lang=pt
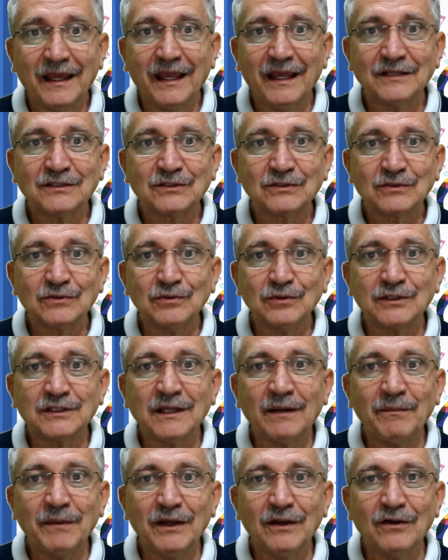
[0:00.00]

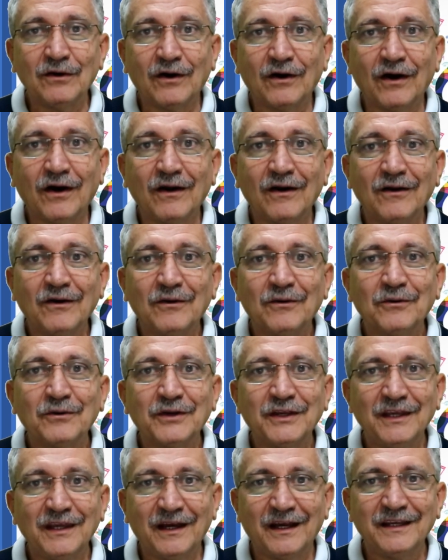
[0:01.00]
escuta melhor o
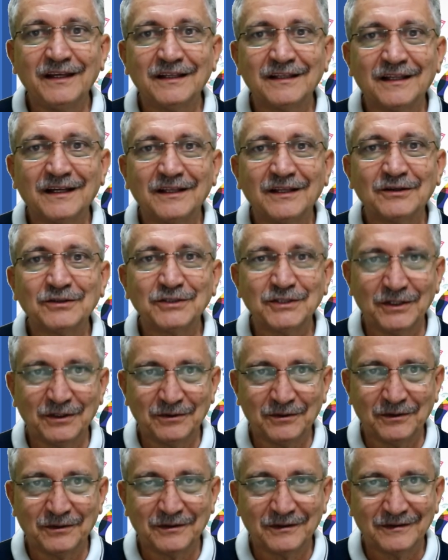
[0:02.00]
que ainda não
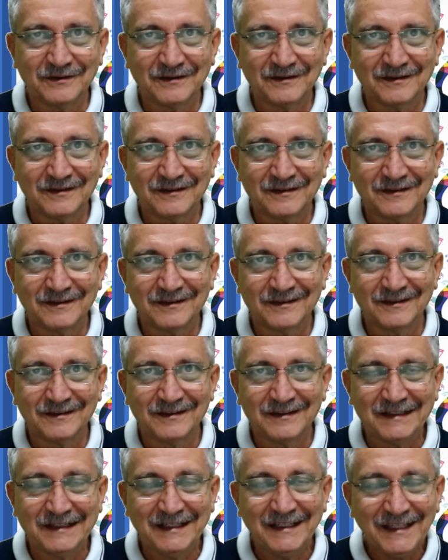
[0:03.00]
chegou.
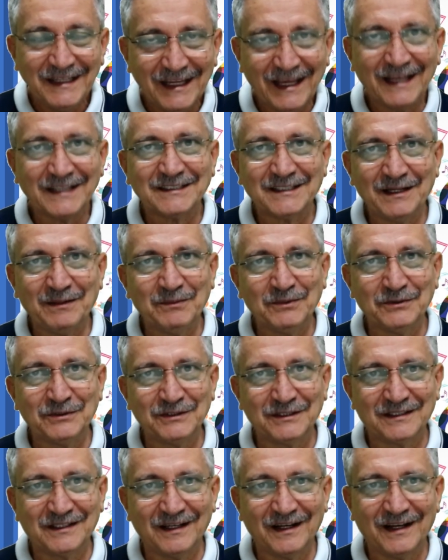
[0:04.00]
E é essa
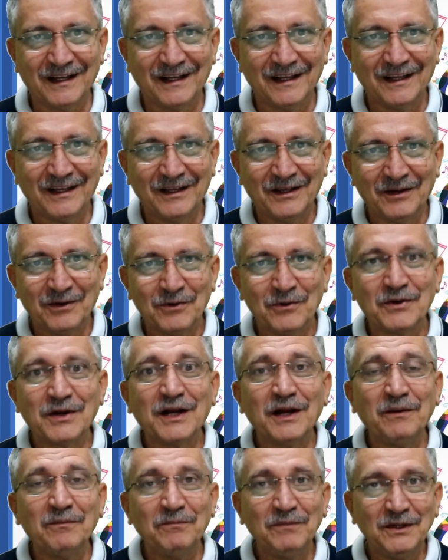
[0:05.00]
música, O
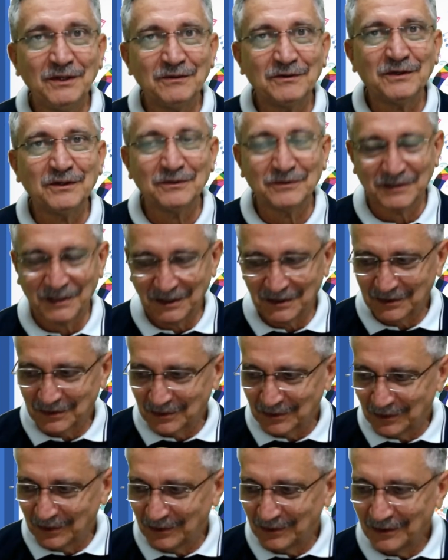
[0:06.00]
Caminho que Nos
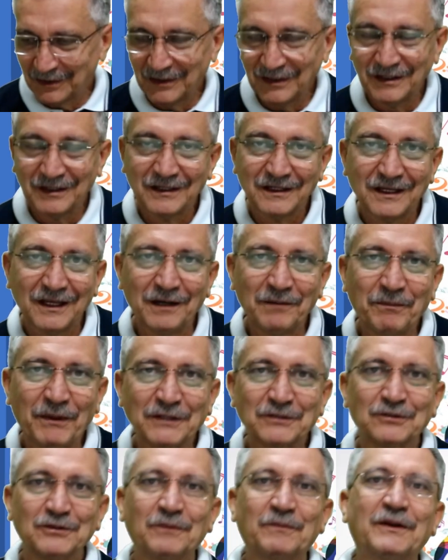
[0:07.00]
Restou, que ele
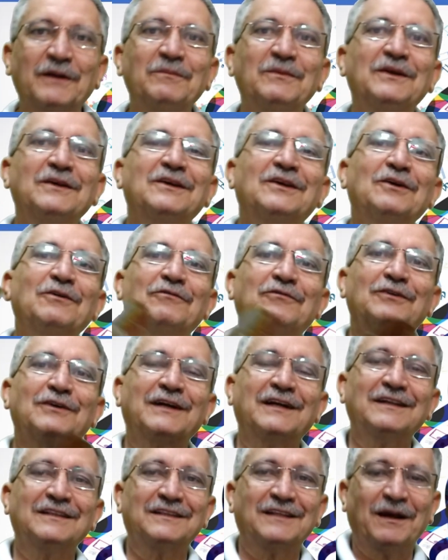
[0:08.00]
passou para mim, que eu vou
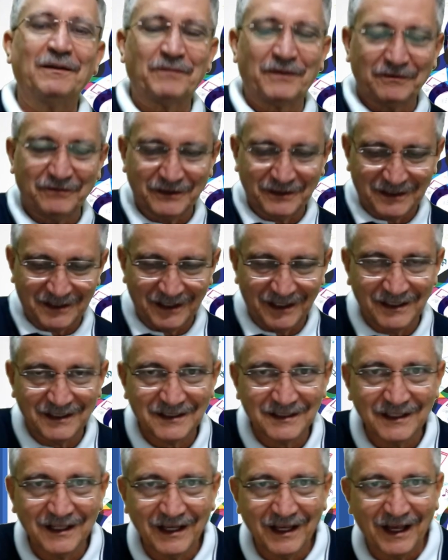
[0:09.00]
cantar para
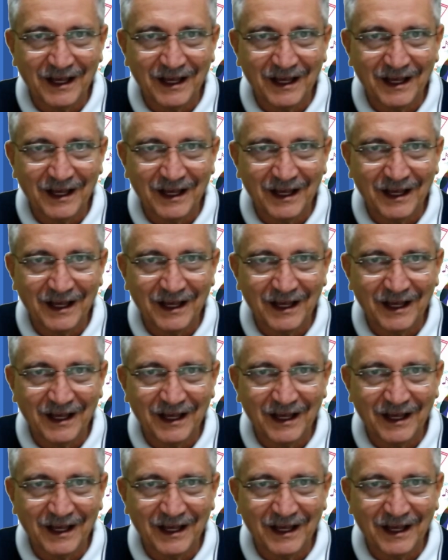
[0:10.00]
vocês